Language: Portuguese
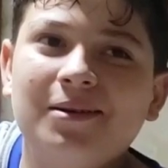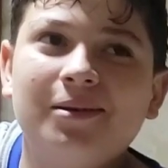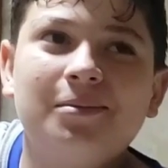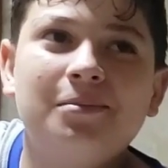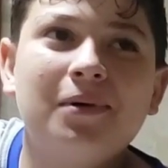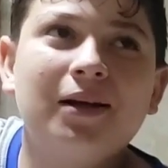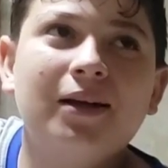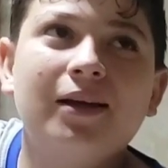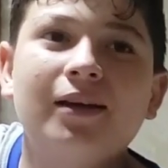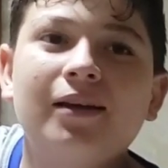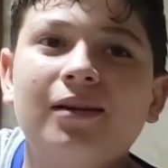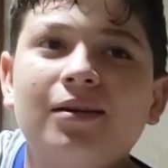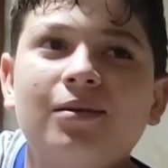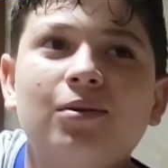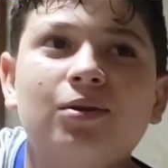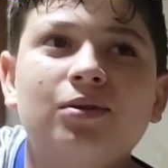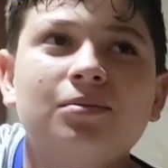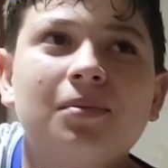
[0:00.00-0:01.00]
o
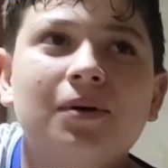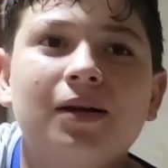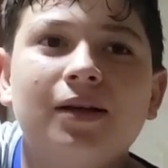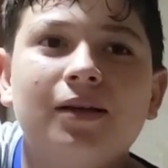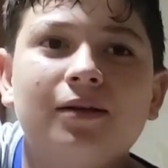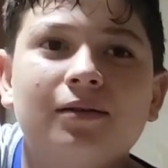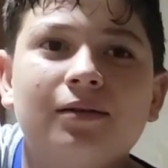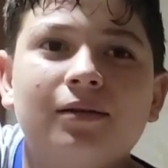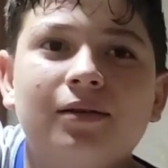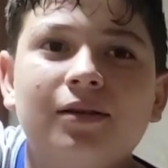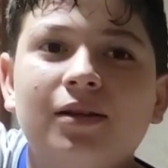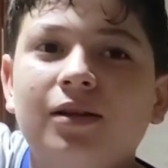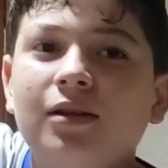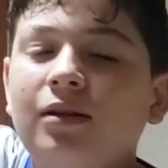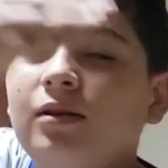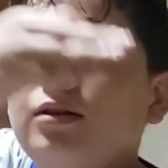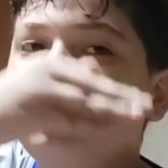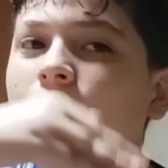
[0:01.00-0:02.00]
banheiro e outro banheiro. Tem outra
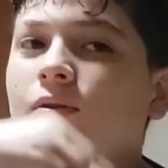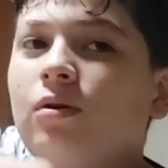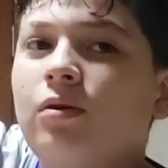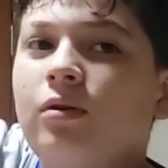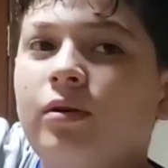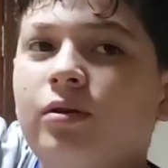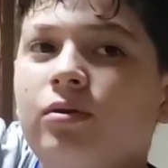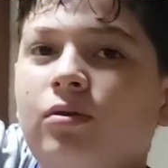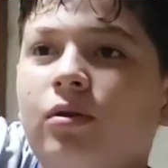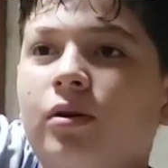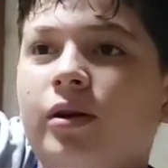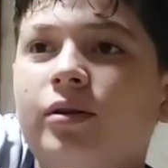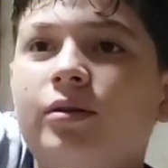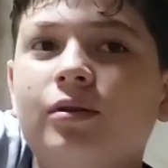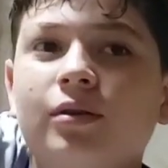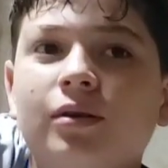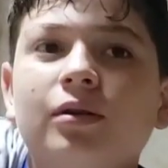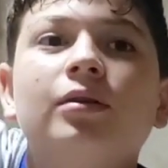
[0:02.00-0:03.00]
secretaria pra lá? No
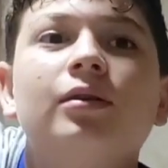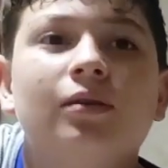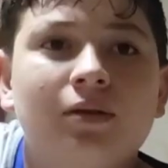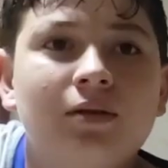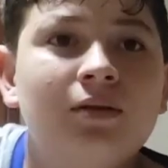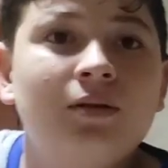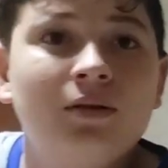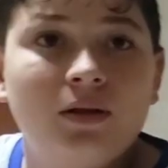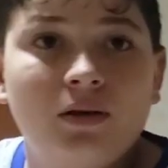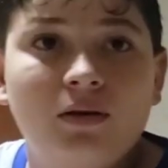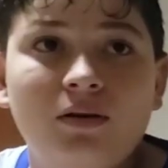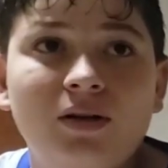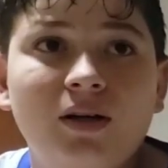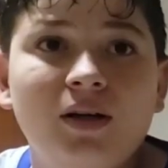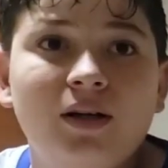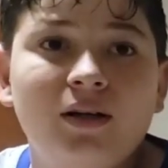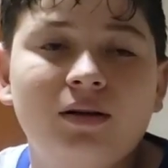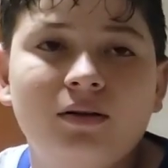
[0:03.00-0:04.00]
corredor.
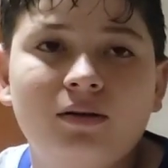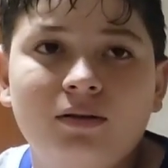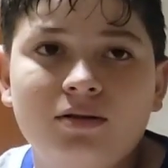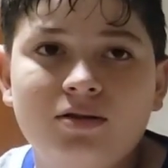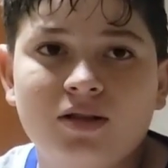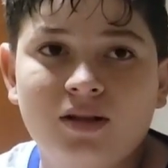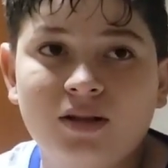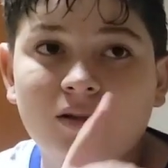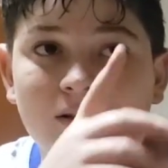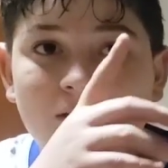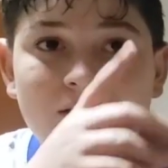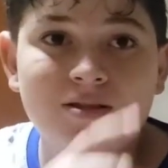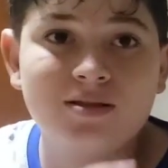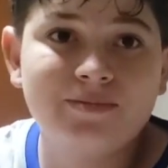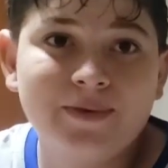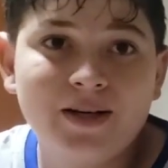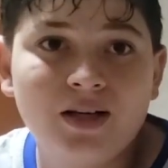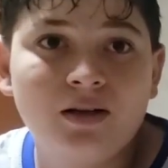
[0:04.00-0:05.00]
Agora eu é lembro, tem secretaria
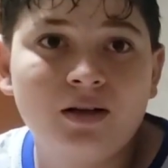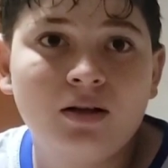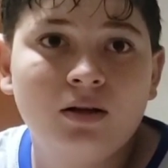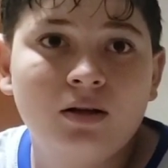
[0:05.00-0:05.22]
em cima.